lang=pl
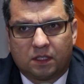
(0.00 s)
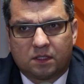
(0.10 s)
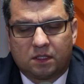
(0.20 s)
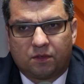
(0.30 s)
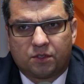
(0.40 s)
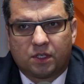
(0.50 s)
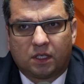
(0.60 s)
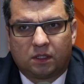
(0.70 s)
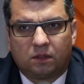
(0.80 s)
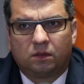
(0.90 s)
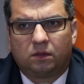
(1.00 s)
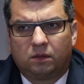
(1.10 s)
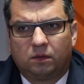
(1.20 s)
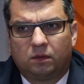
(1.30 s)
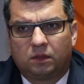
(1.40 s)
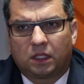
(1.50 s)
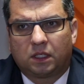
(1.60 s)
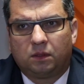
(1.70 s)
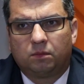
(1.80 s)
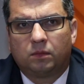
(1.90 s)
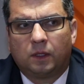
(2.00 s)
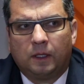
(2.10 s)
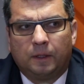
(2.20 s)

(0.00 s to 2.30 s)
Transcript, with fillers: jest zawsze mm, takim